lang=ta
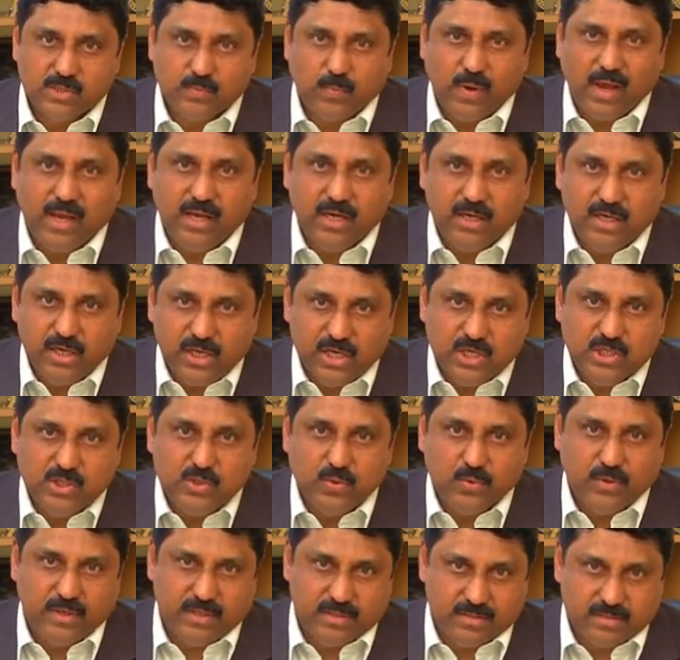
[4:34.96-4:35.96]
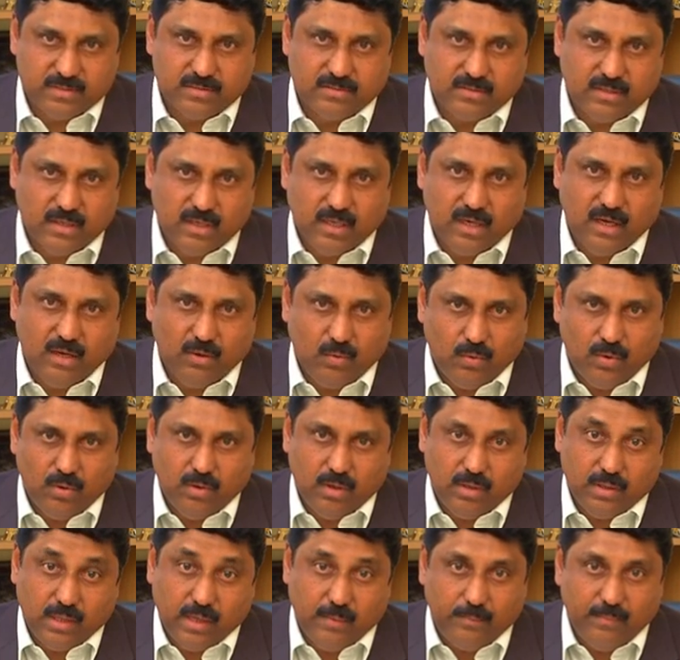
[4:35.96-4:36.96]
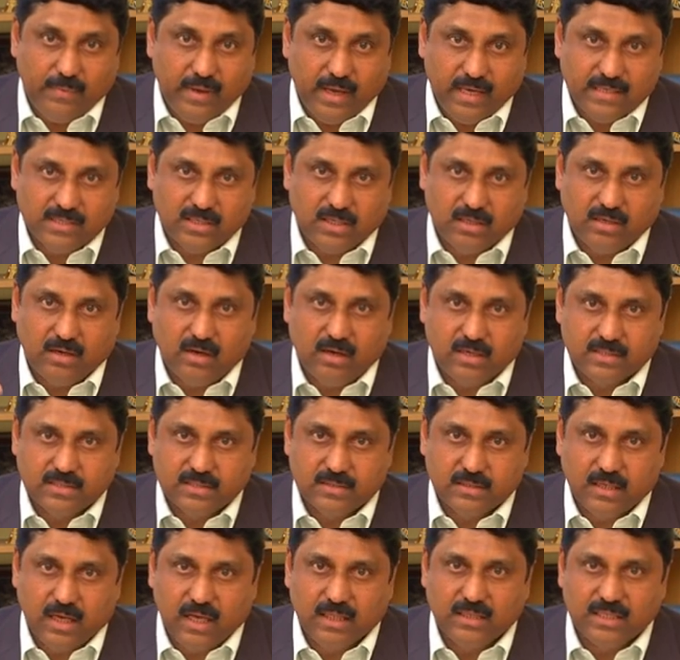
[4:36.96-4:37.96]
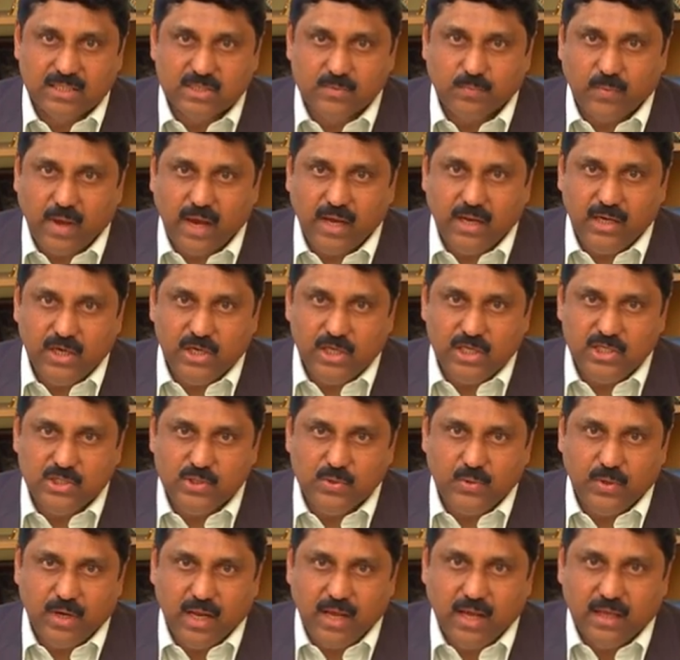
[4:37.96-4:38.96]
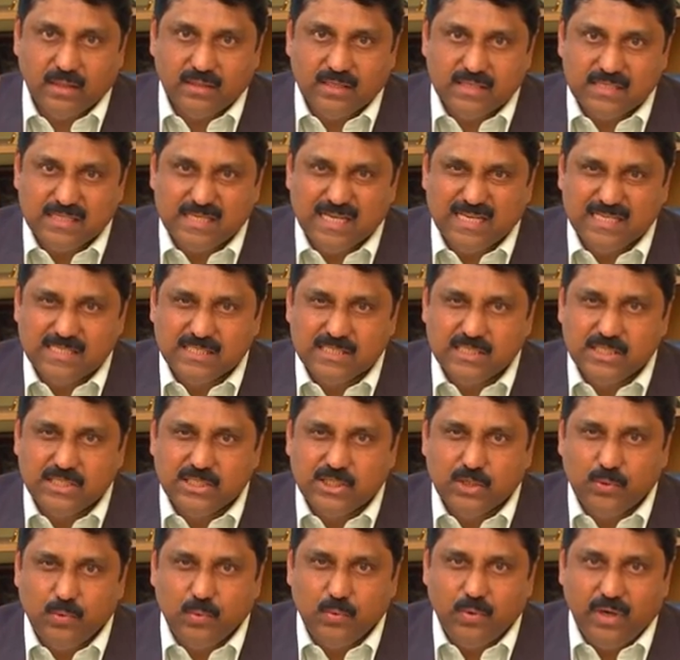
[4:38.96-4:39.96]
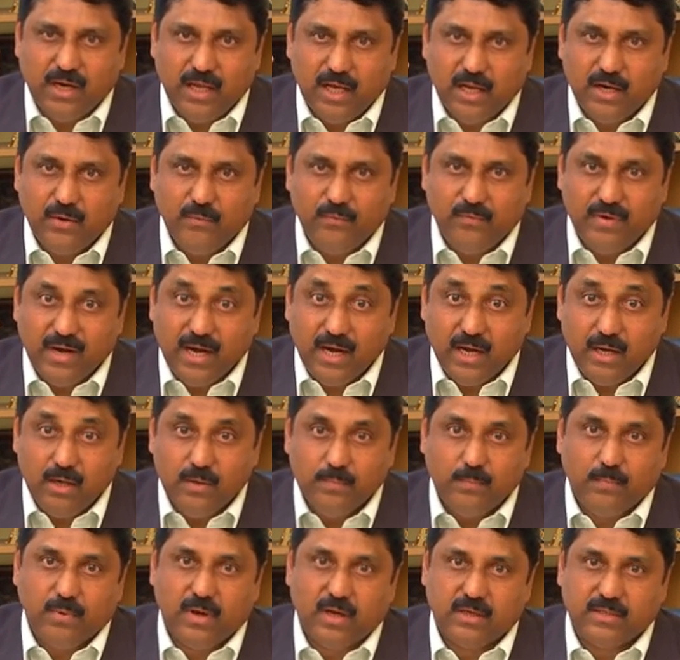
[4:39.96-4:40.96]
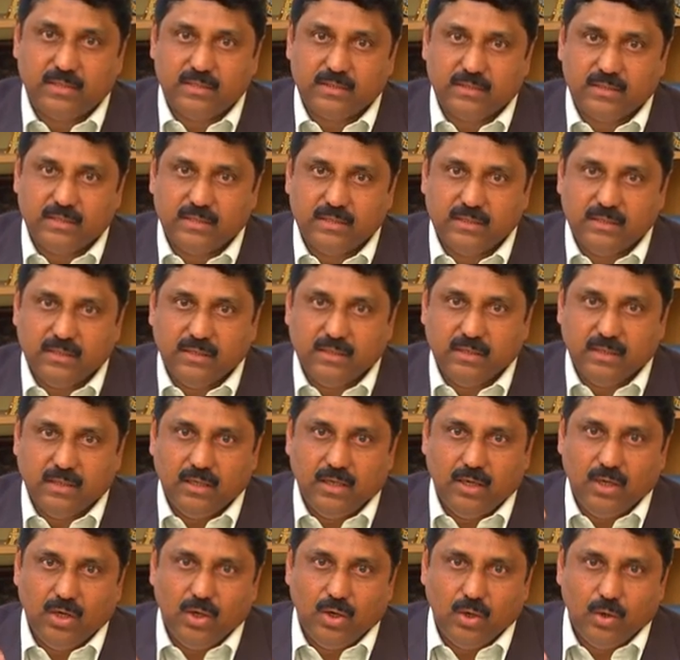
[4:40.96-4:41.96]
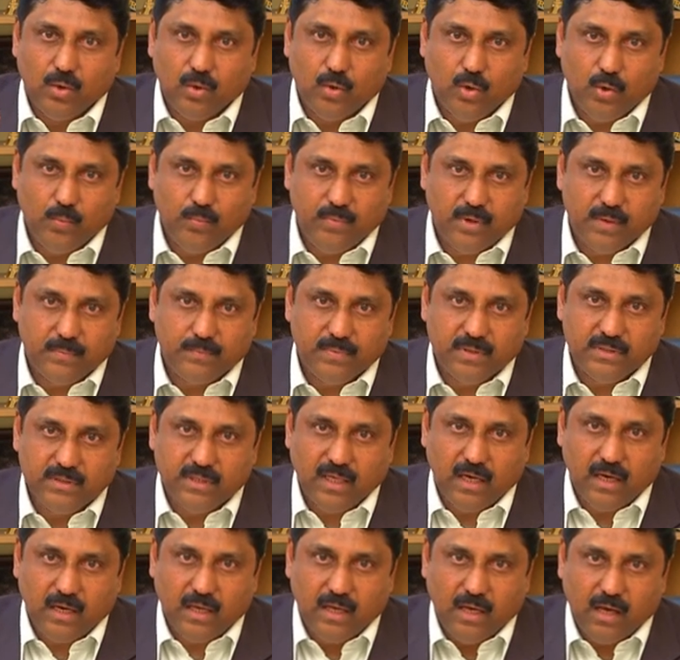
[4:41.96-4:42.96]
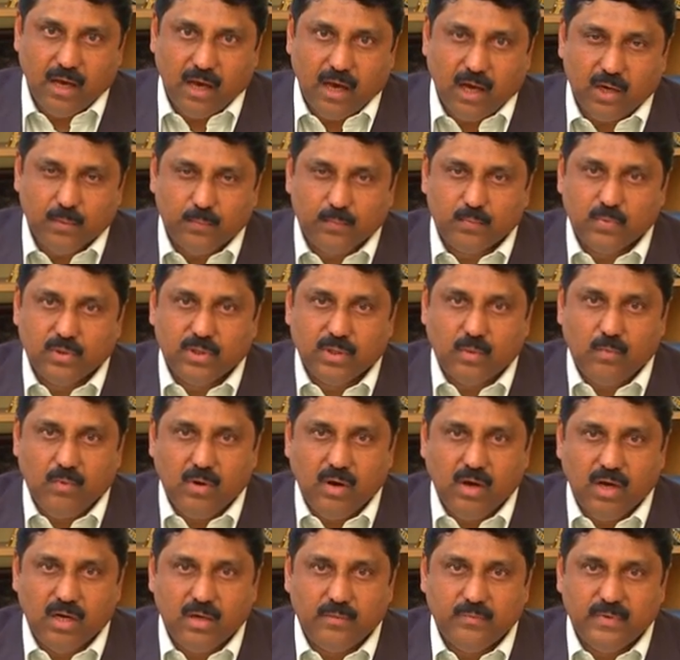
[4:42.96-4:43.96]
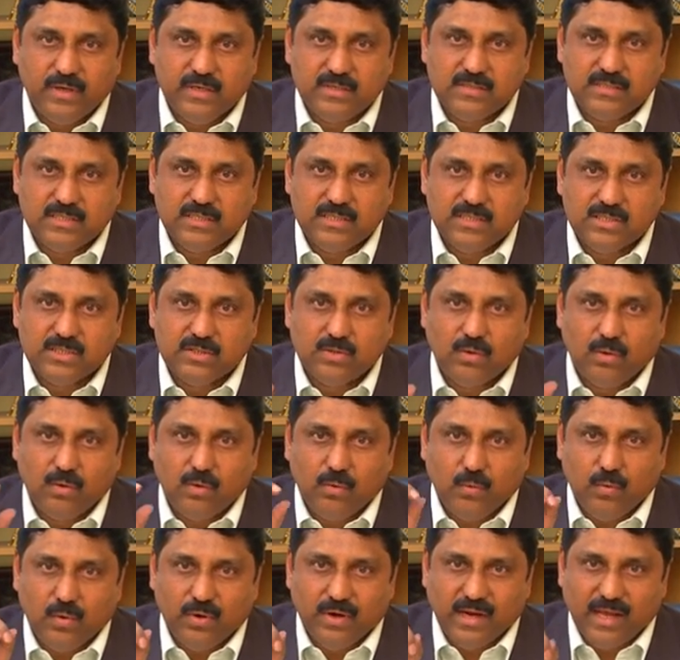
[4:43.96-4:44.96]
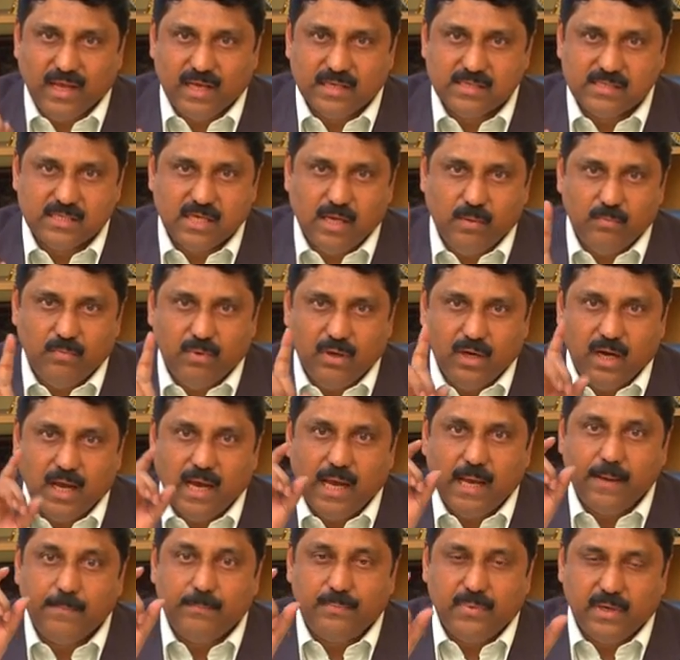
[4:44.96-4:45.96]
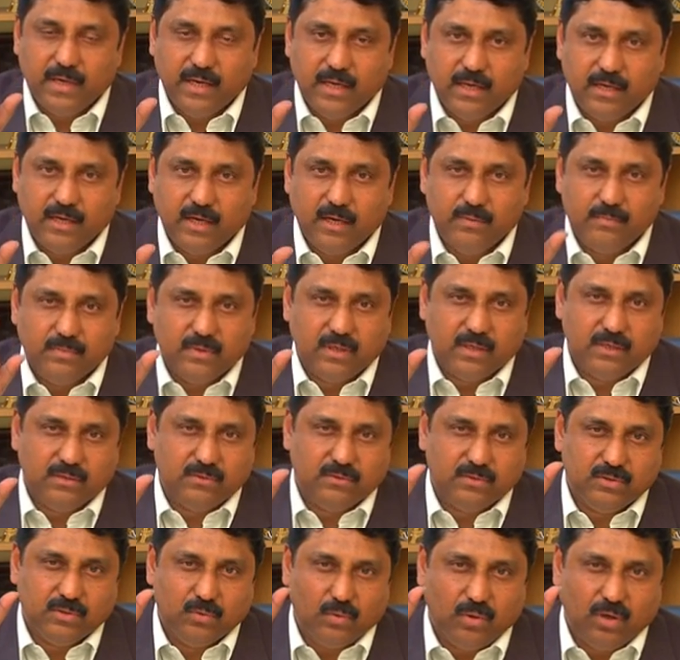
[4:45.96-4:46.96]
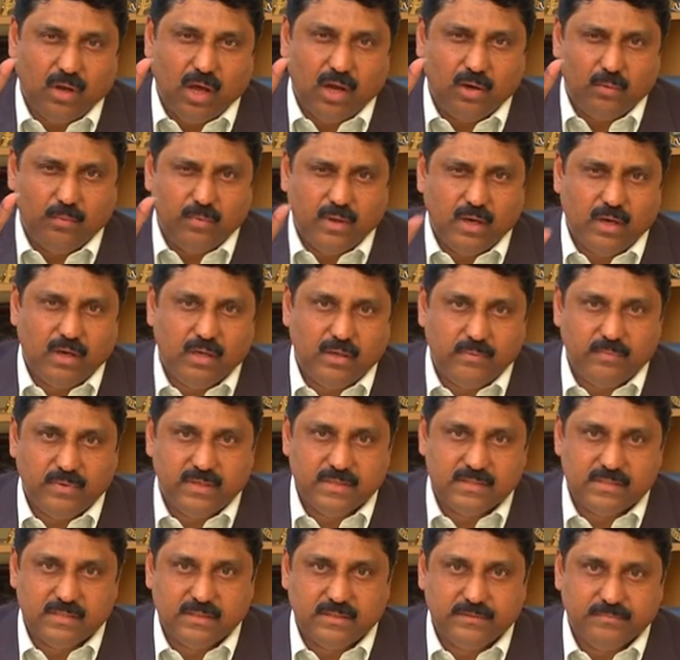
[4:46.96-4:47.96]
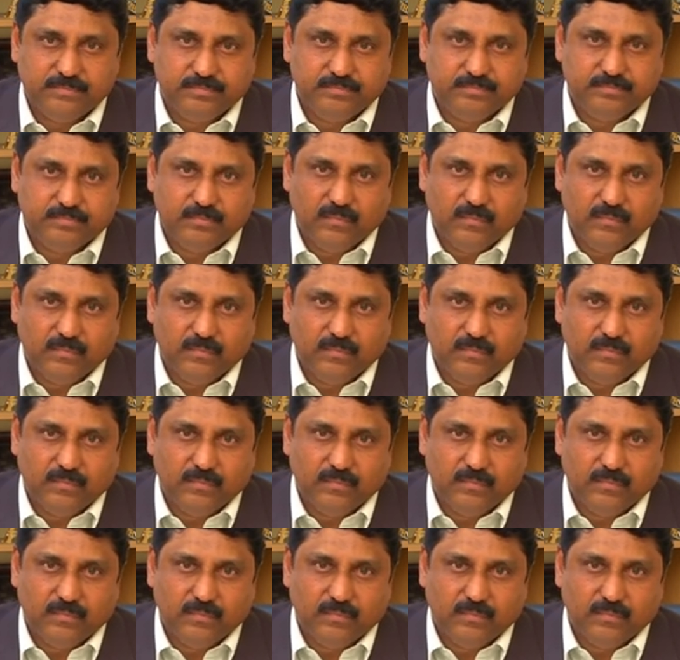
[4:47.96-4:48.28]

ஸ்பைன் இன்ஜுரிஸ் தான் மேஜர் காஸ் அந்த ஸ்பைன் இன்ஜுரி அந்த சென்சிட்டிவ் நெர்வ் எண்ட் பார்ட்டுக்கு ஹோமியோபதியில் அற்புதமான மெடிசின்ஸ் ஒரு எக்ஸாம்பிள் ஹைப்பரிக்கம்ங்கிறது வந்து ஒரு அருமையான மெடிசின்